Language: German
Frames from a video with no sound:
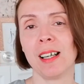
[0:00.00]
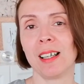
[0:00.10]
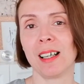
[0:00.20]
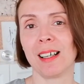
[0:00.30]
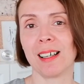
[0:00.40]

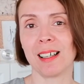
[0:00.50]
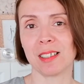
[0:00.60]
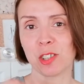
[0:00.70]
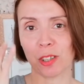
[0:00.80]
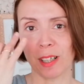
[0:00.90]

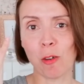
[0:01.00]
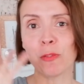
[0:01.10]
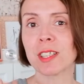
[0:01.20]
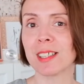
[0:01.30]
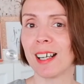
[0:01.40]
äh, schon
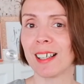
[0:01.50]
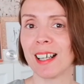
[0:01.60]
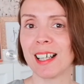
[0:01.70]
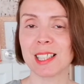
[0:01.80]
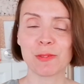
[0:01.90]
aufgetragen
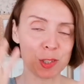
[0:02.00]
hast,